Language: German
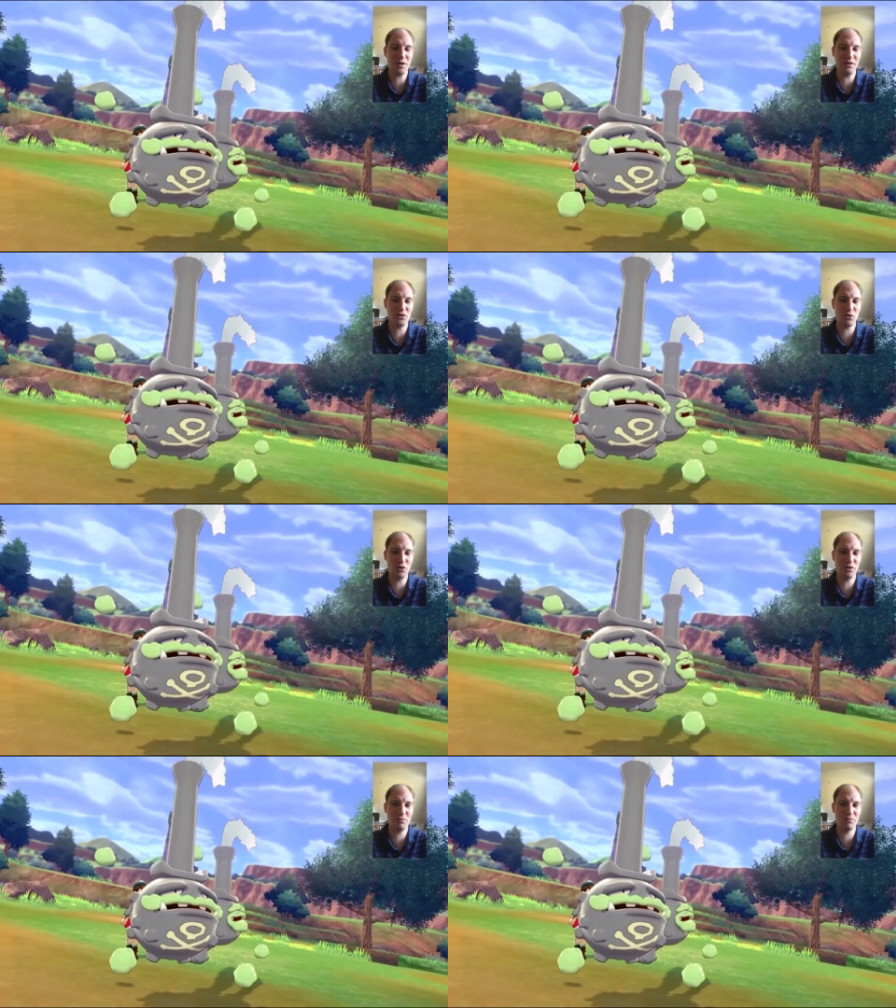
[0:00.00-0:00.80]
bei der
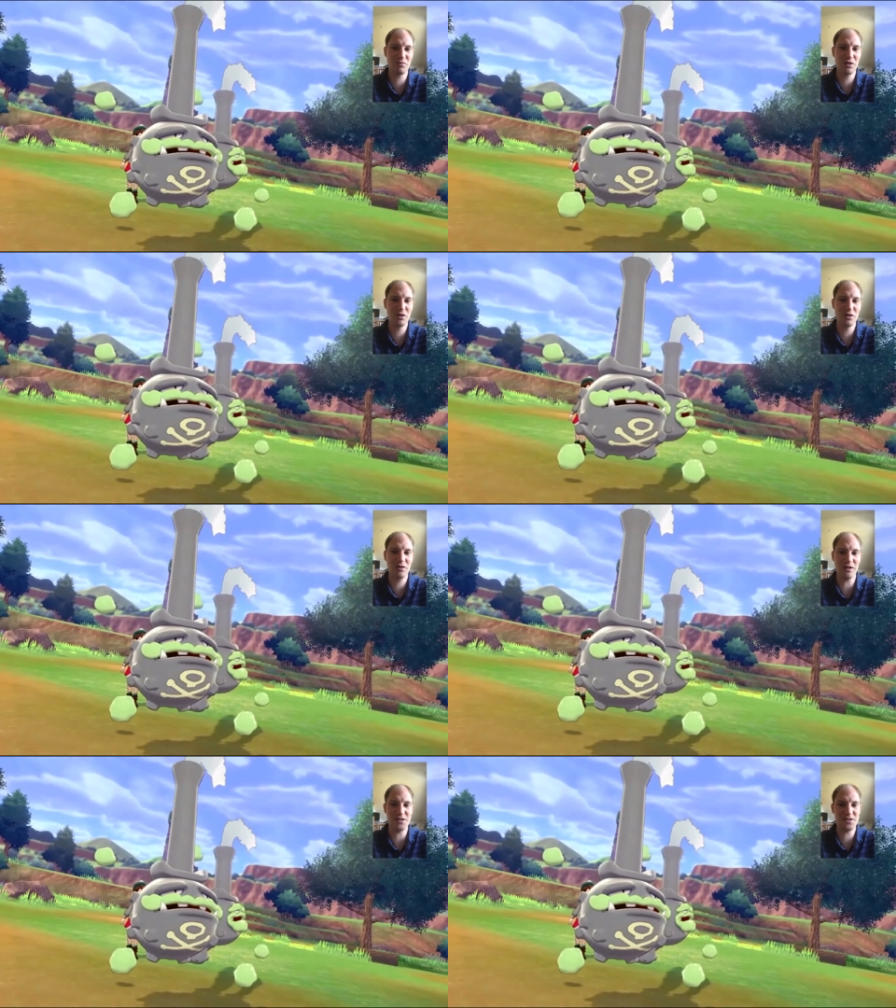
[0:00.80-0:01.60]
Story,
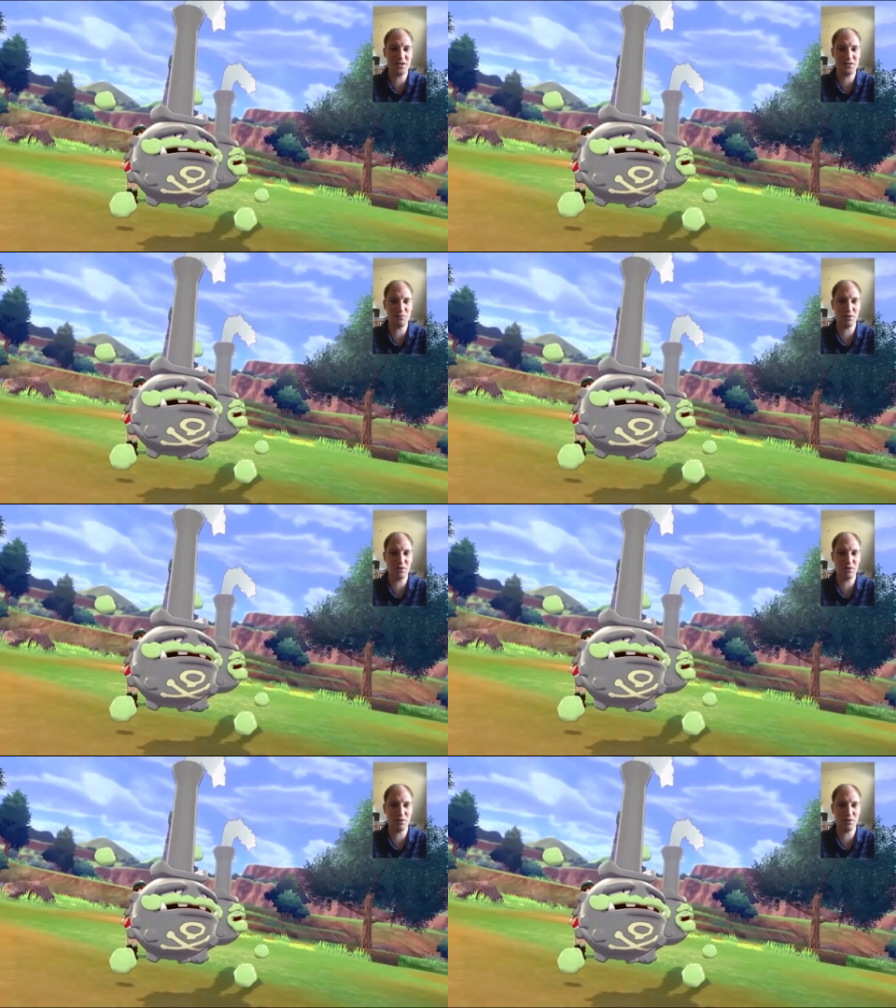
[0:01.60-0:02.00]
dass das im